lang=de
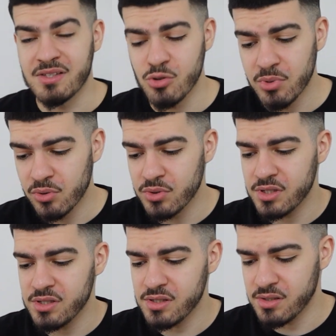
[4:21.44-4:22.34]
es übergroß
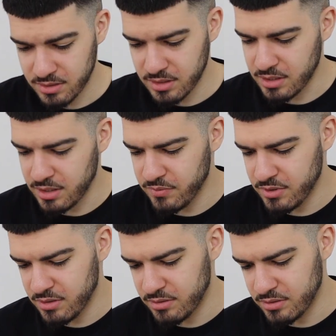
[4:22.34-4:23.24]
ist, ja, haben
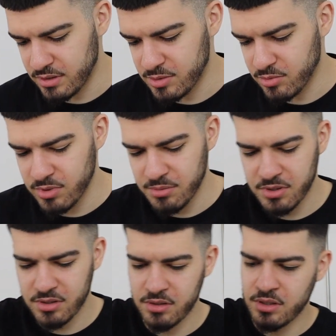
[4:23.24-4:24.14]
wir ein kleines
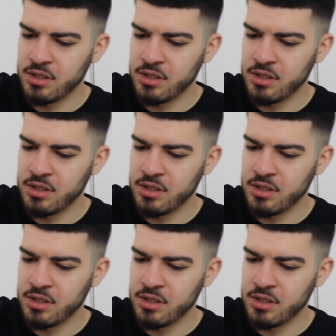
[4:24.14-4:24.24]
Problemchen.